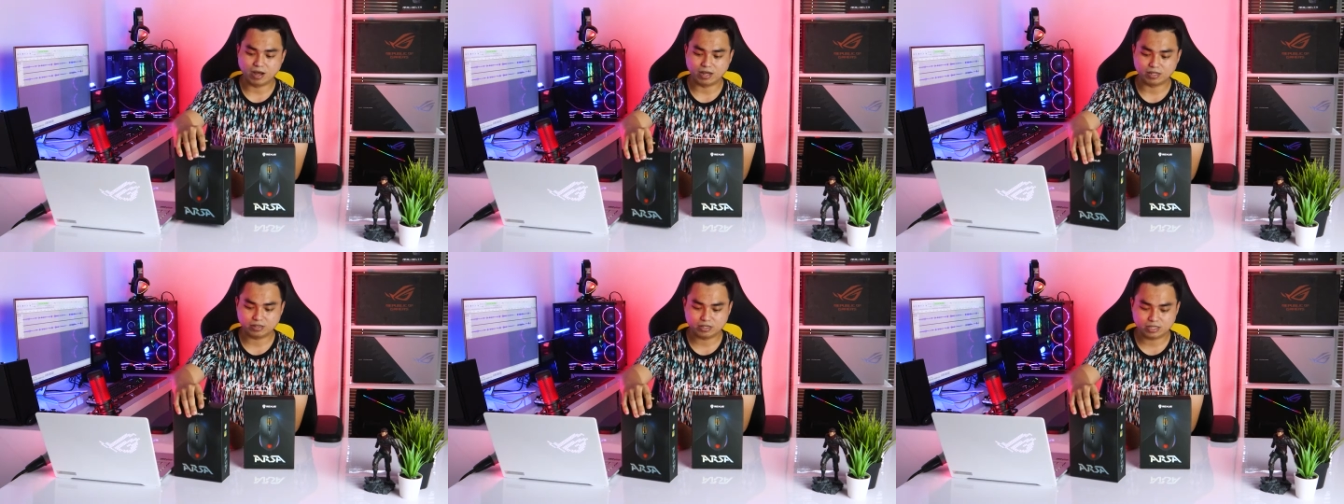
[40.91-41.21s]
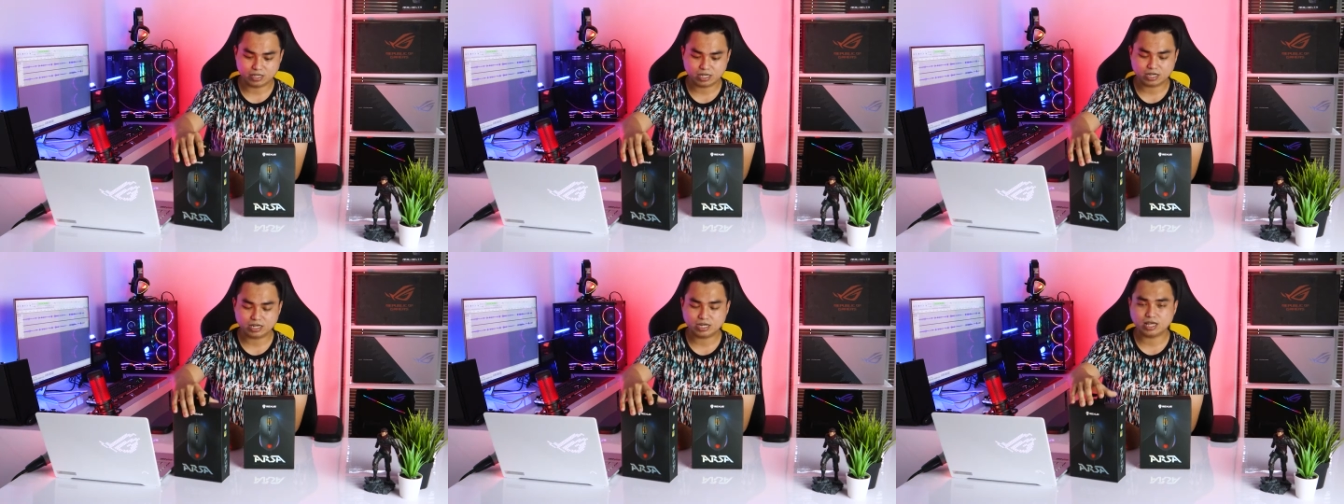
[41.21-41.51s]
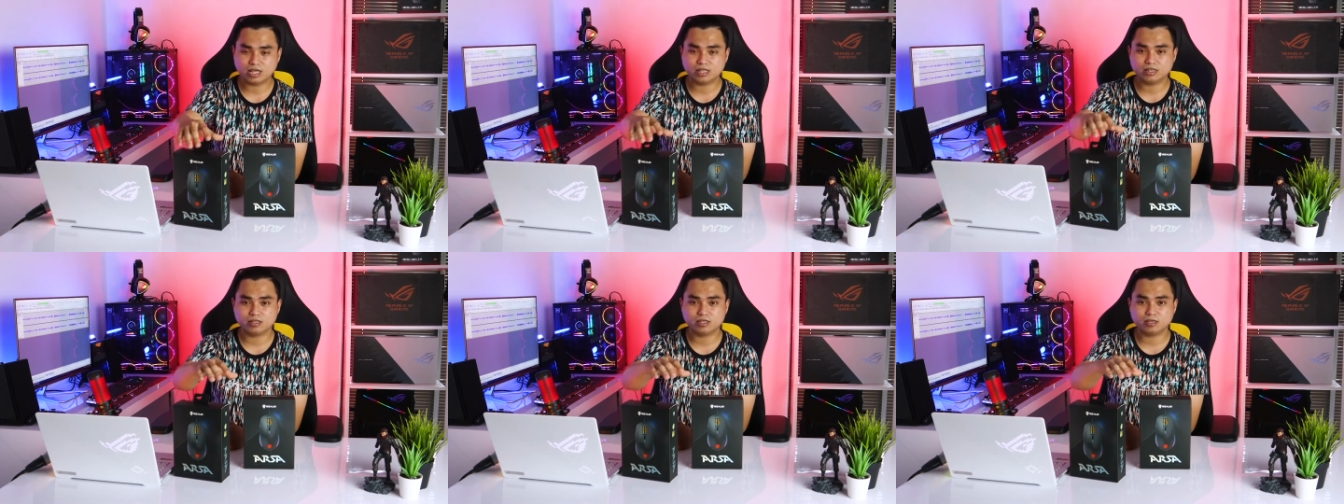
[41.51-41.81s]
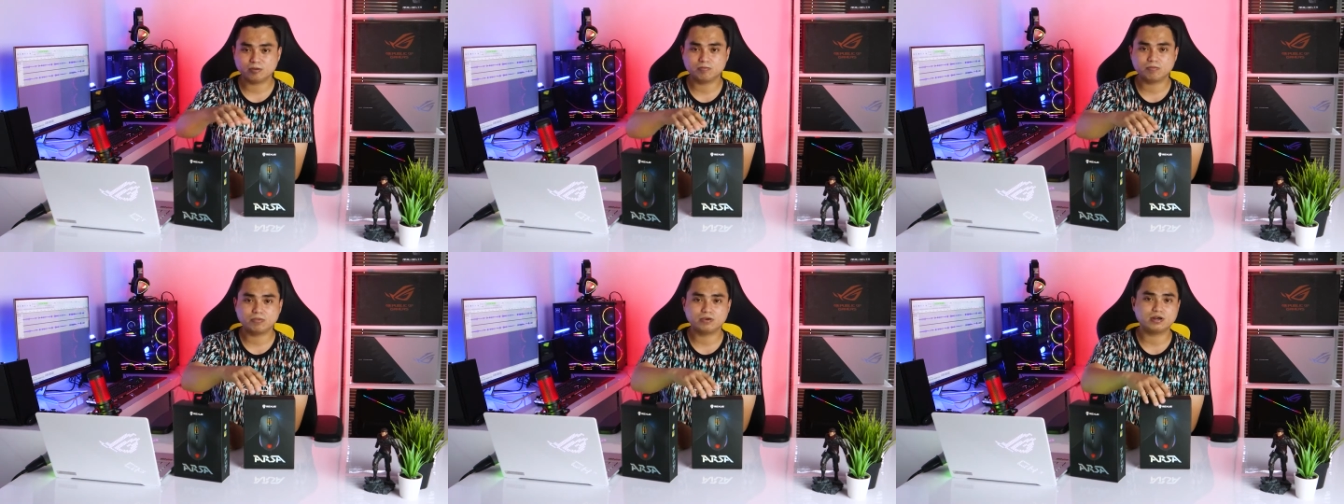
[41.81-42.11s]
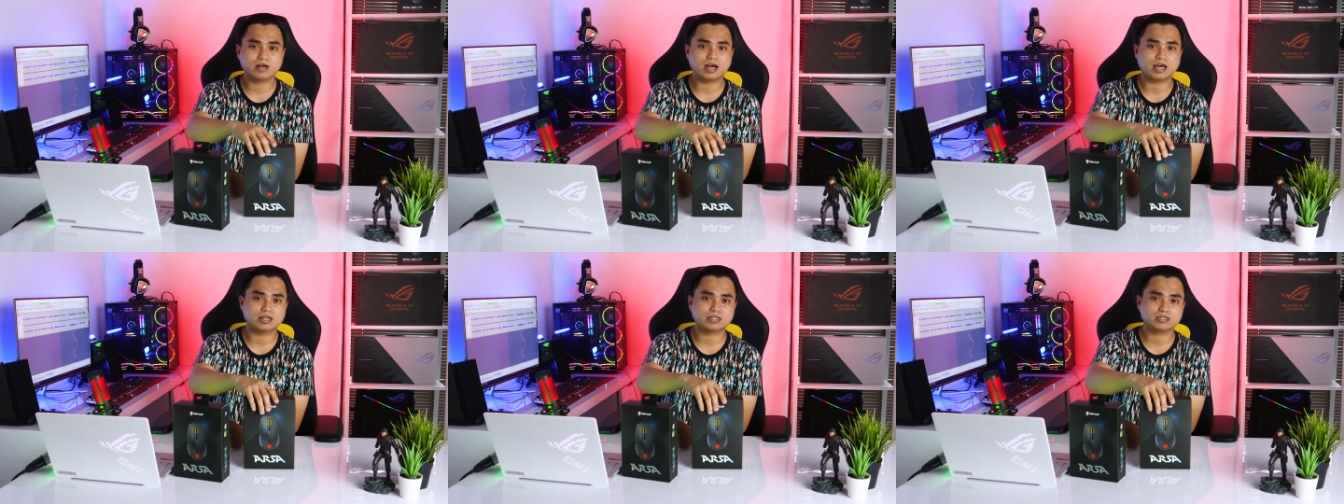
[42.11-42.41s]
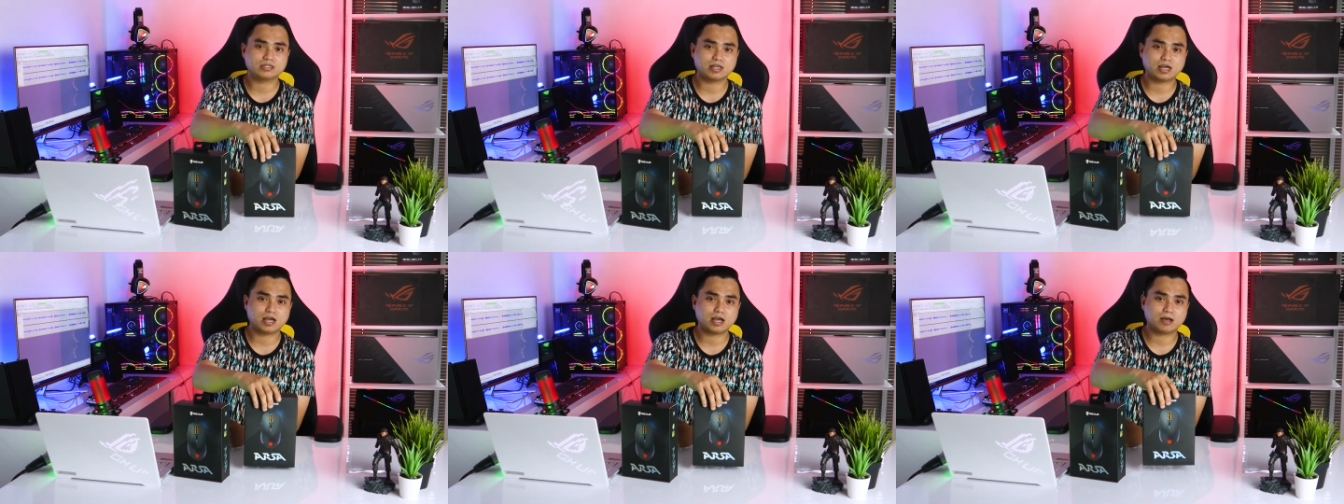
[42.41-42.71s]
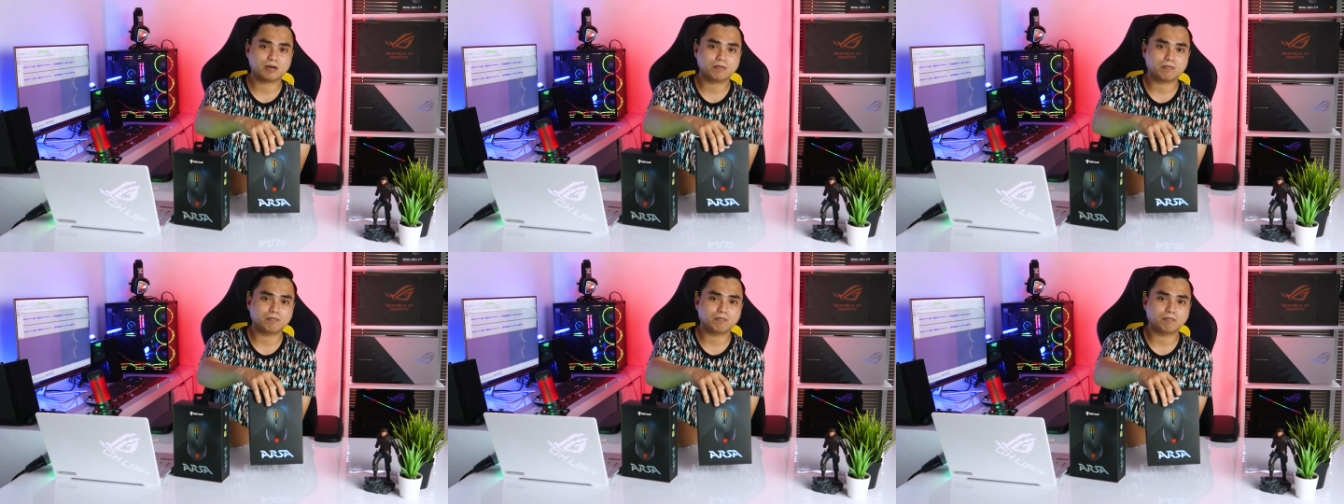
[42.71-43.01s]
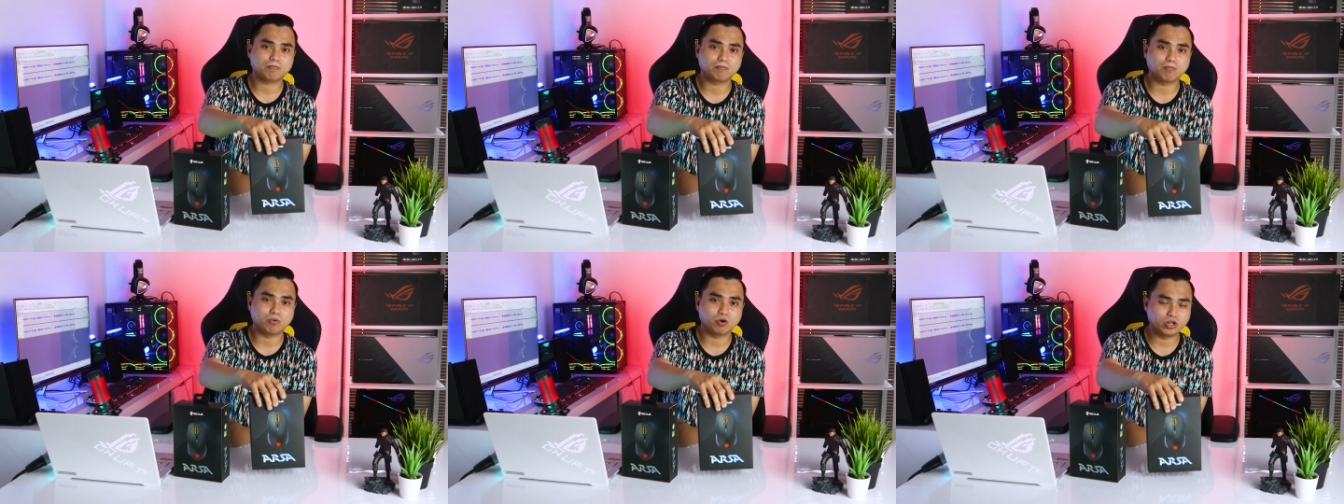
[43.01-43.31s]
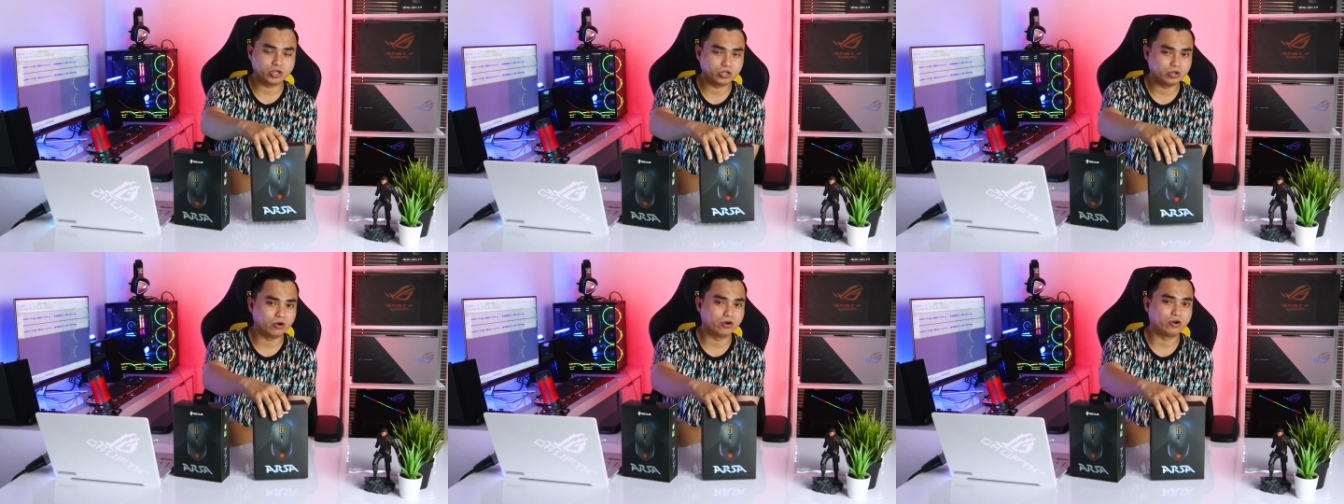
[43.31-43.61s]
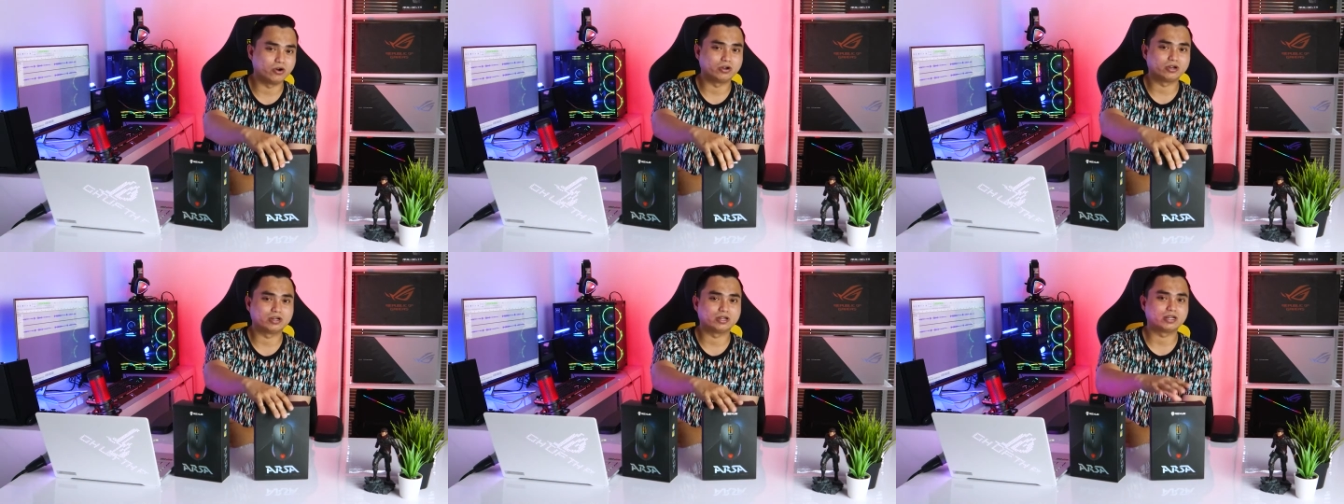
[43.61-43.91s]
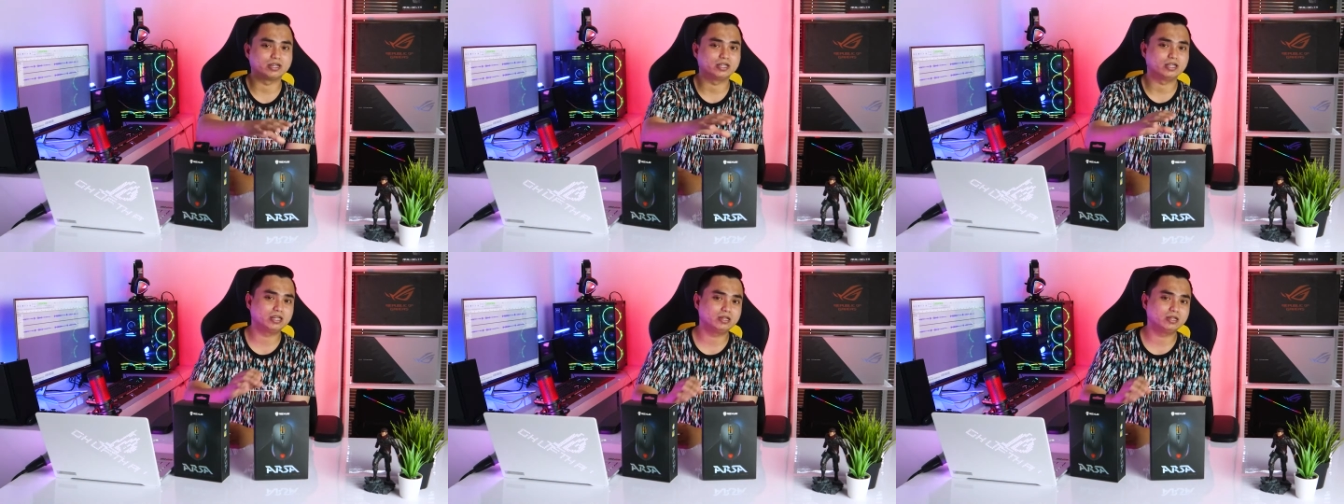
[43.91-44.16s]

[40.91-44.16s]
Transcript: Batik dan tipe Arsa Polygon.